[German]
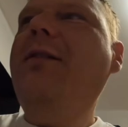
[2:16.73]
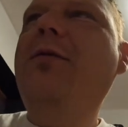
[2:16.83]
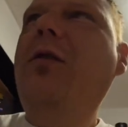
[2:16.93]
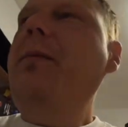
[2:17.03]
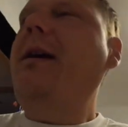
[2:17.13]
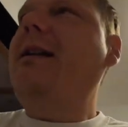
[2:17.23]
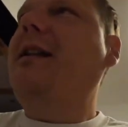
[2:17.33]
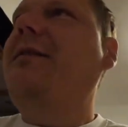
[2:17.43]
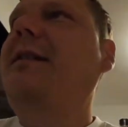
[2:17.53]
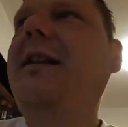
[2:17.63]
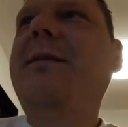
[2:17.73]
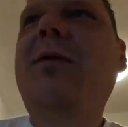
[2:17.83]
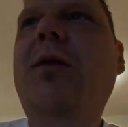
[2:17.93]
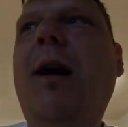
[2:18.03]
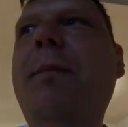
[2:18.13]
dann guckt mich an, als wenn ich im
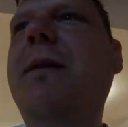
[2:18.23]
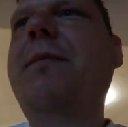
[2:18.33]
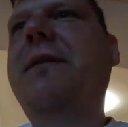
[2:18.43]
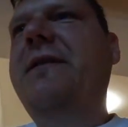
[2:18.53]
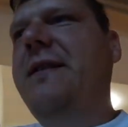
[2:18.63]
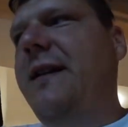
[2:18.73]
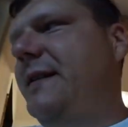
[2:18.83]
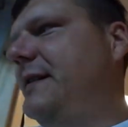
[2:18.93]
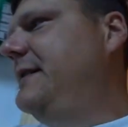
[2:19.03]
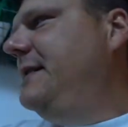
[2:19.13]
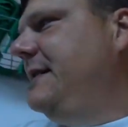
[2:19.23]
Ohr abgebissen hätte.